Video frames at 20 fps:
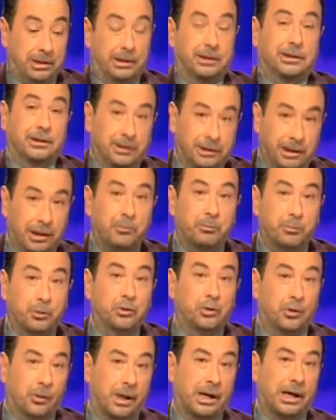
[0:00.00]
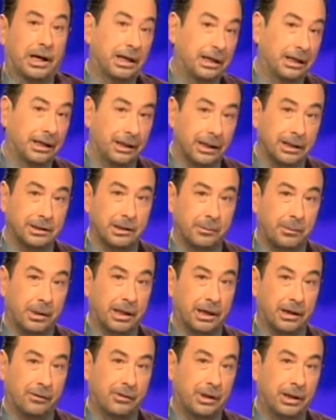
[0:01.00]
Ese es el punto de arranque de esa
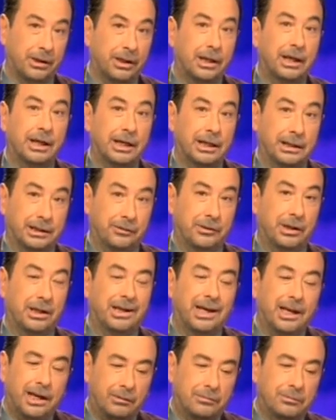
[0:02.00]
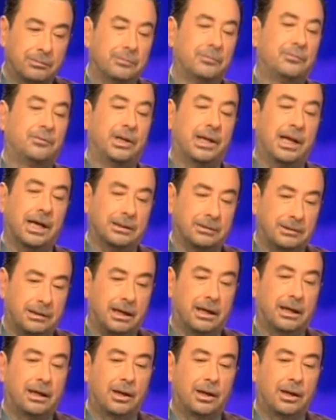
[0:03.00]
pareja feliz. Es decir, que era un cineasta